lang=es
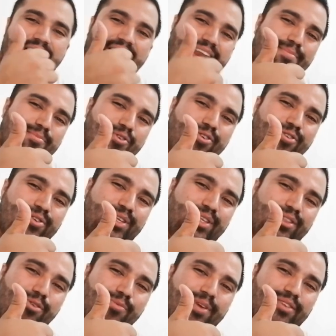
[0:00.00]
Ánimo, no se
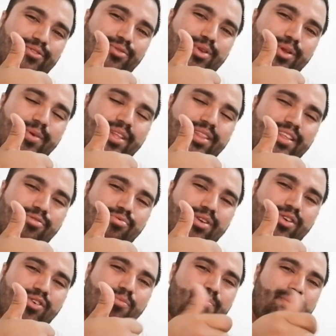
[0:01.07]
te olvide suscribirte a tu
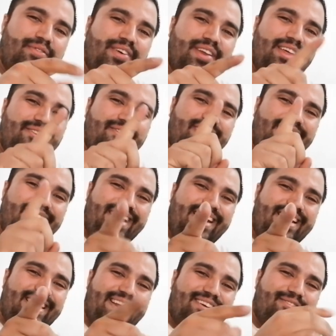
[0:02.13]
rincón preferido,
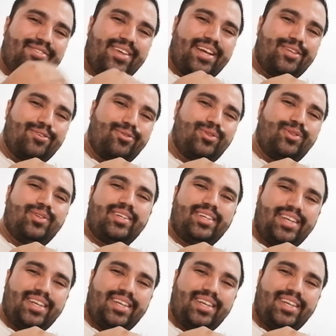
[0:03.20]
el Rincón de Jesús.